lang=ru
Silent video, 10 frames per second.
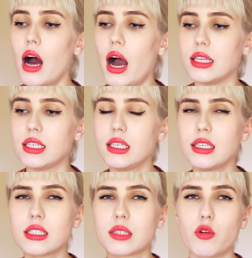
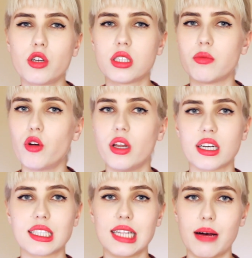они смотрятся более
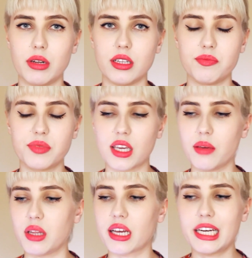расслабленным,
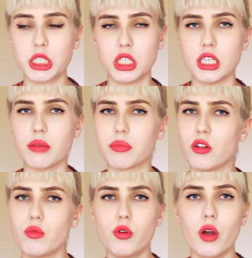такими на каждый день, под
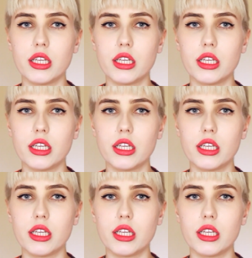любую